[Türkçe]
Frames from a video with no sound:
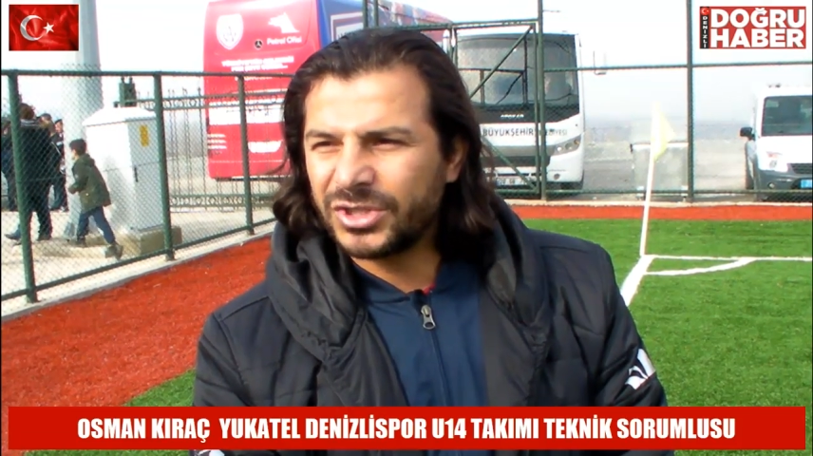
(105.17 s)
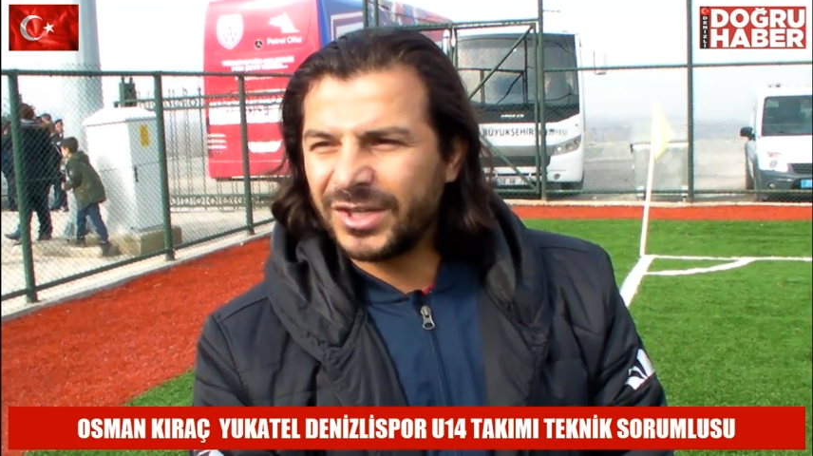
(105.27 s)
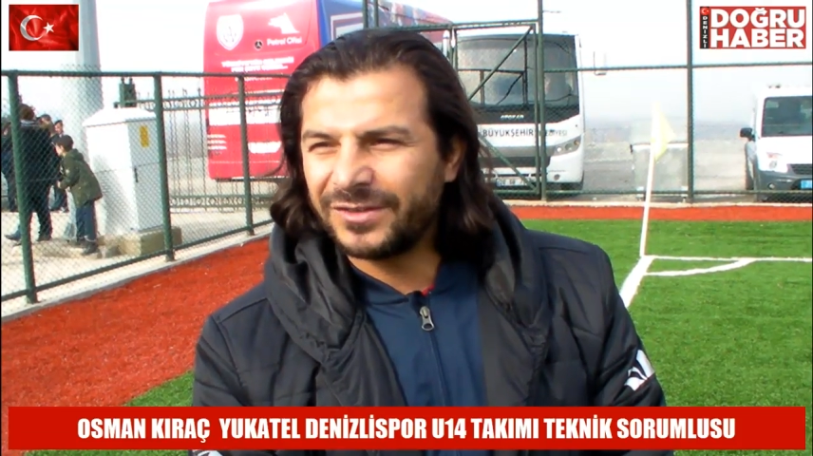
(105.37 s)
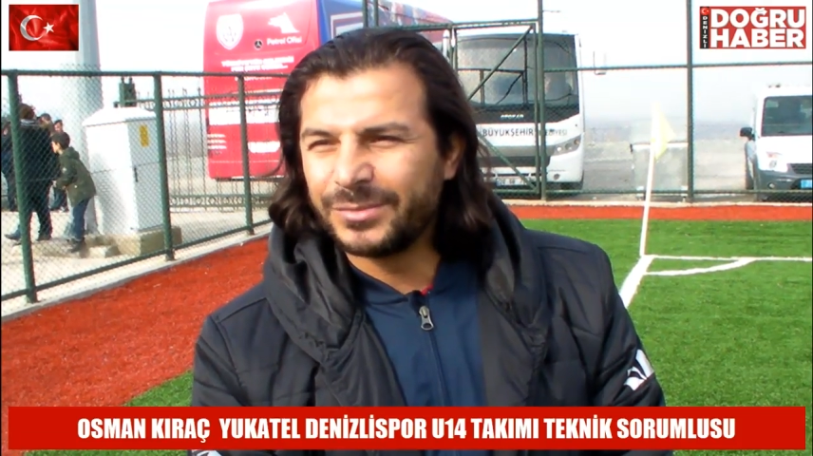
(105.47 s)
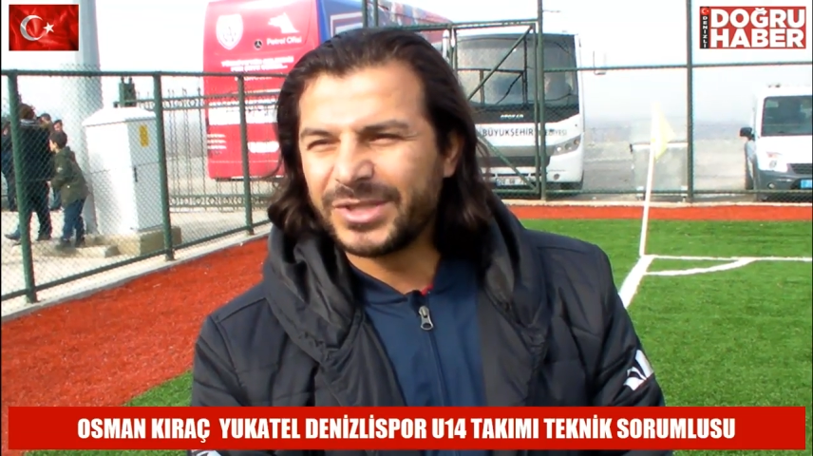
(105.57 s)

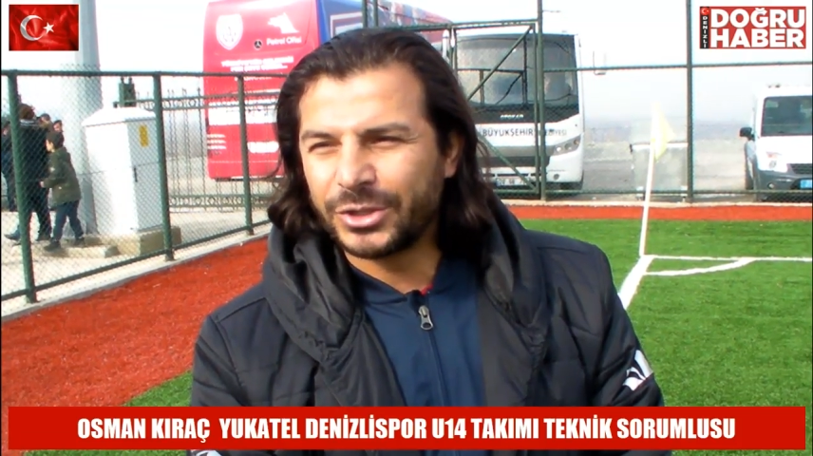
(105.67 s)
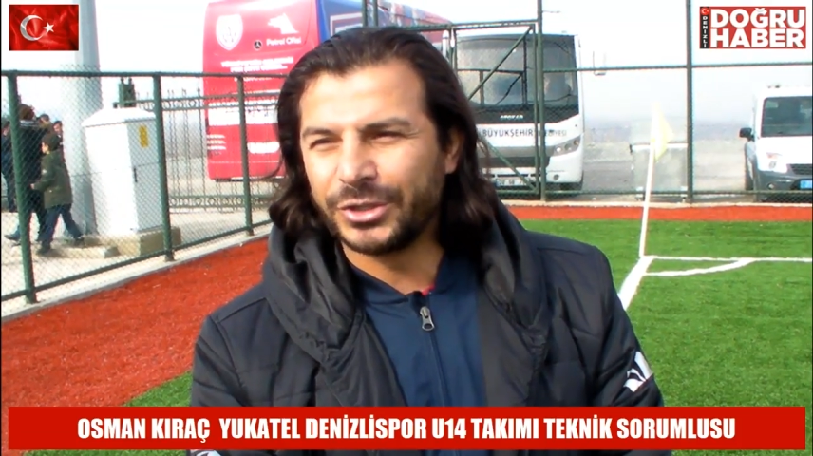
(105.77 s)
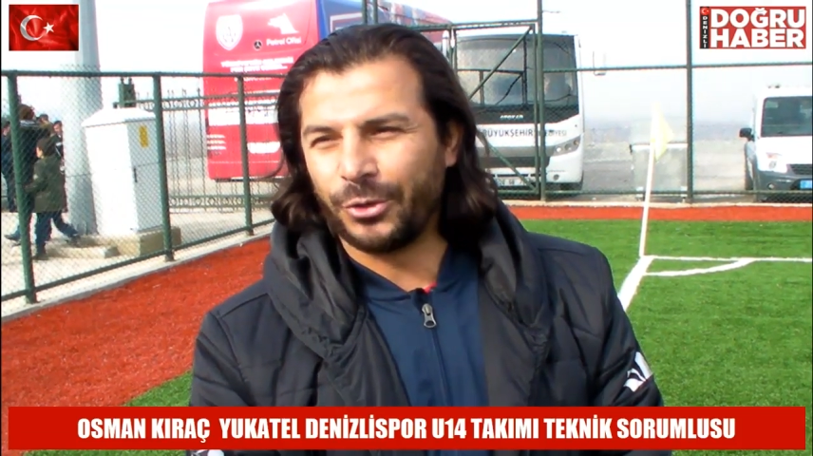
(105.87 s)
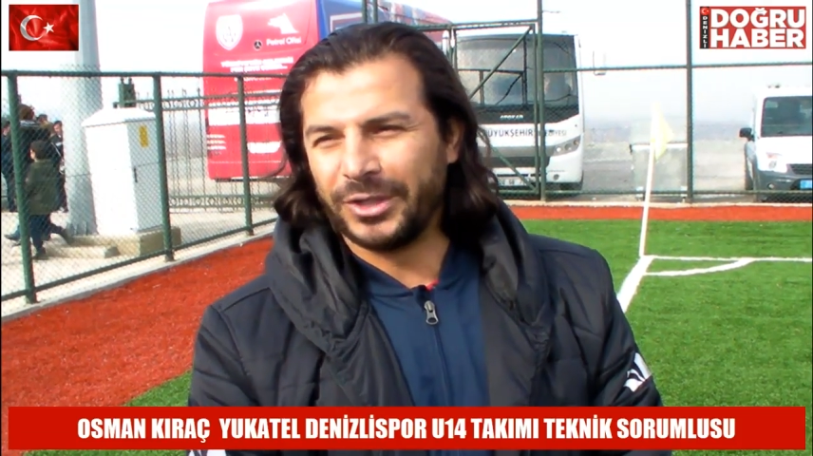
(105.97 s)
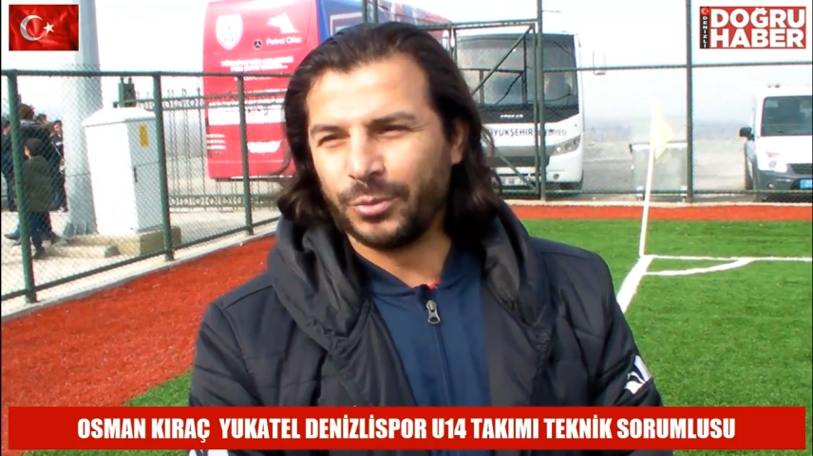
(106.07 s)
Şevkimizi
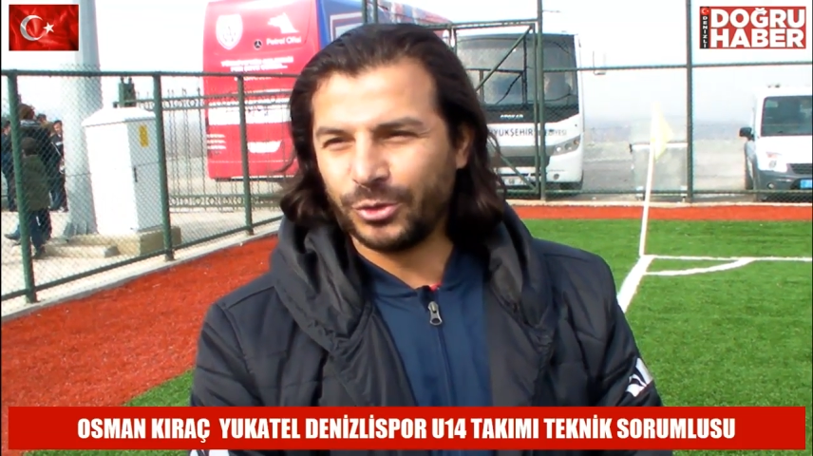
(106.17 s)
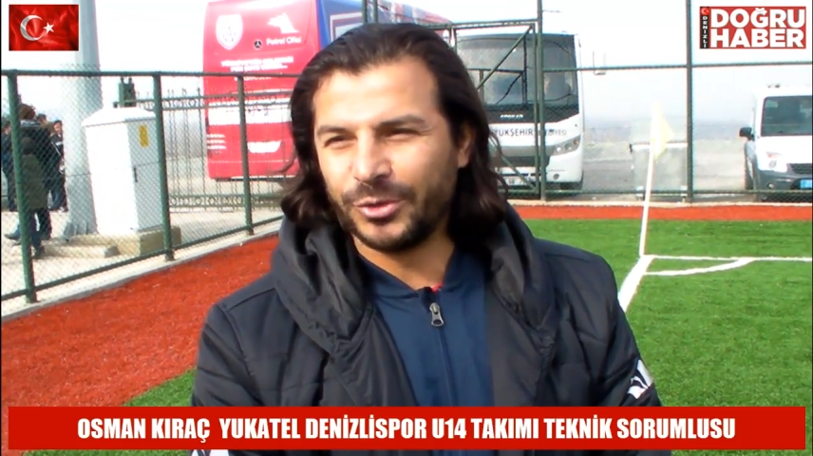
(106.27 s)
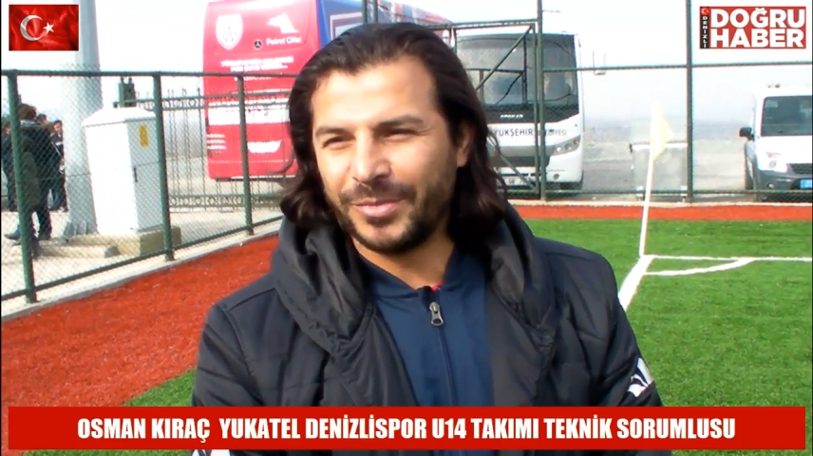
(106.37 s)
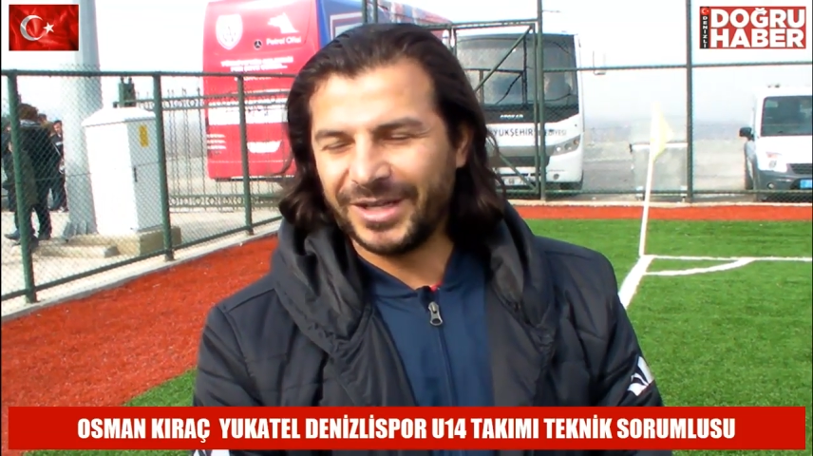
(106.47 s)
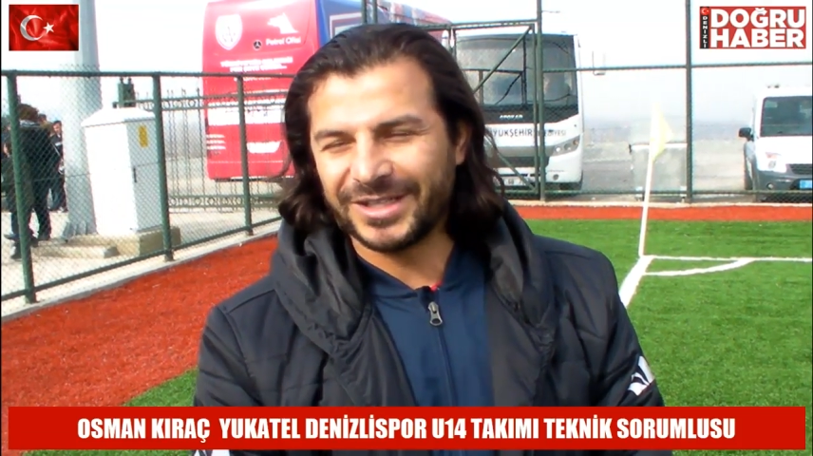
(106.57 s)
kırıyor gibi
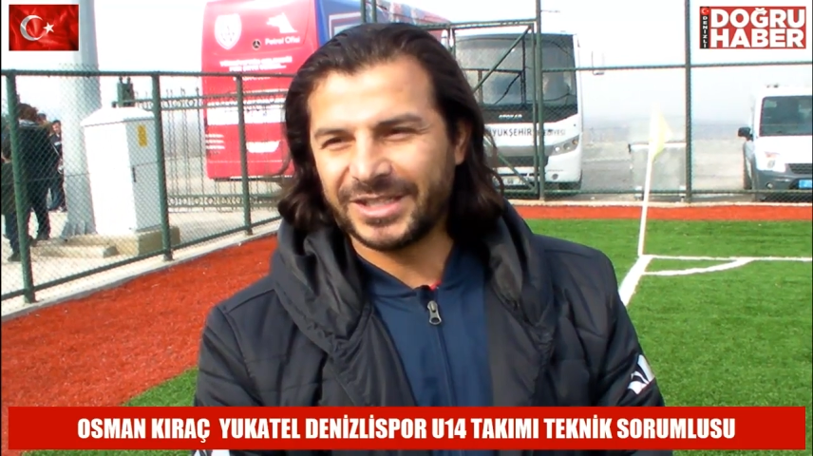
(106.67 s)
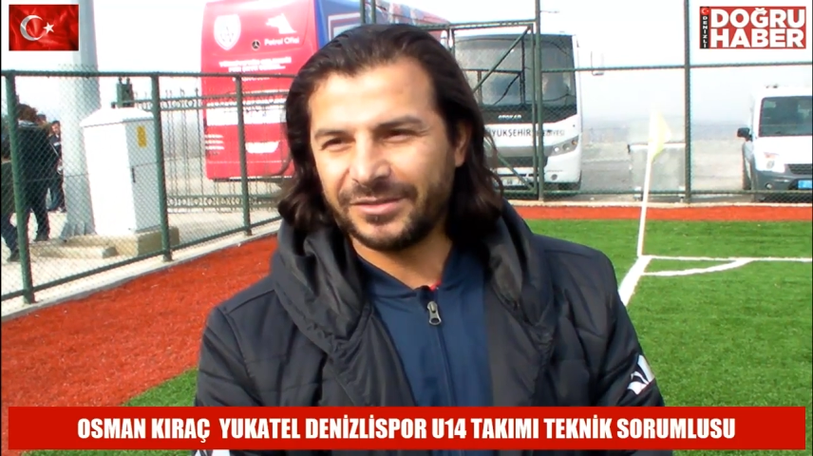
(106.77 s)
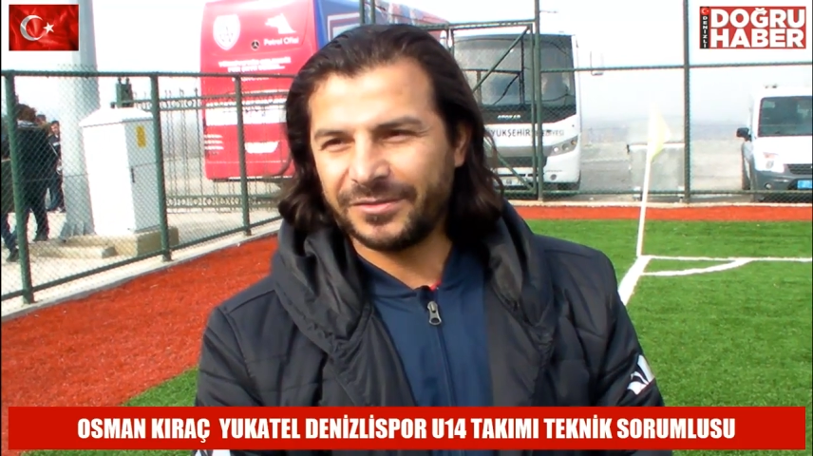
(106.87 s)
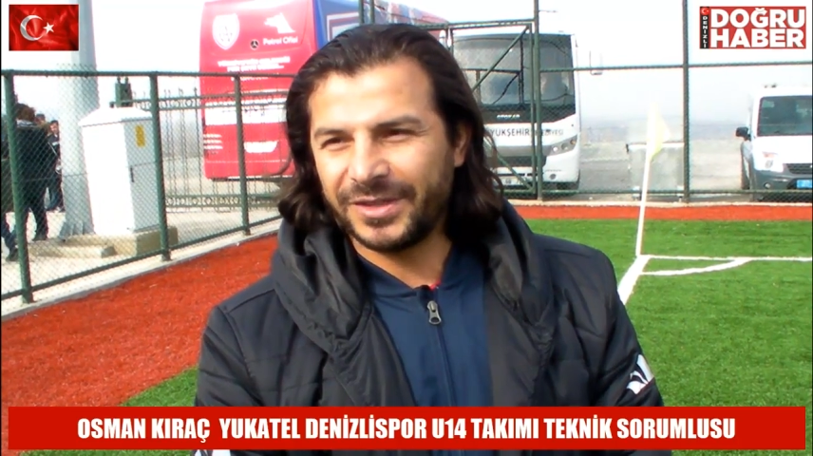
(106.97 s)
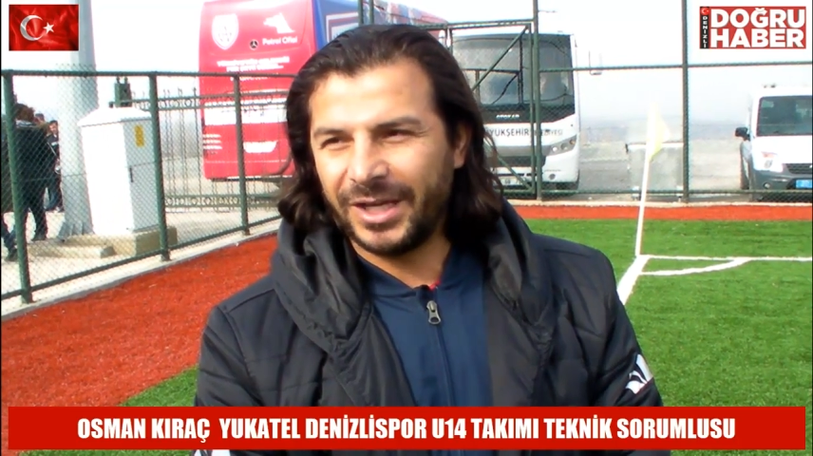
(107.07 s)
oluyor maalesef.